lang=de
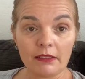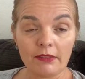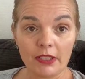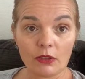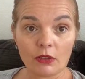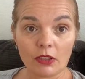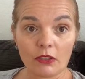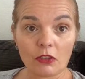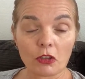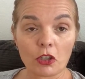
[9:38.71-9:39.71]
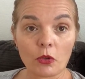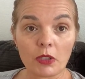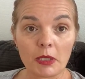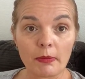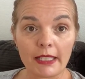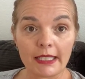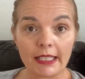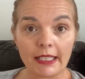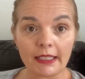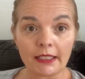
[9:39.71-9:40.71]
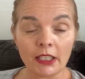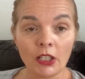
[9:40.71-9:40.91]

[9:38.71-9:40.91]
wie es Dr. Joe Dispenser nennt.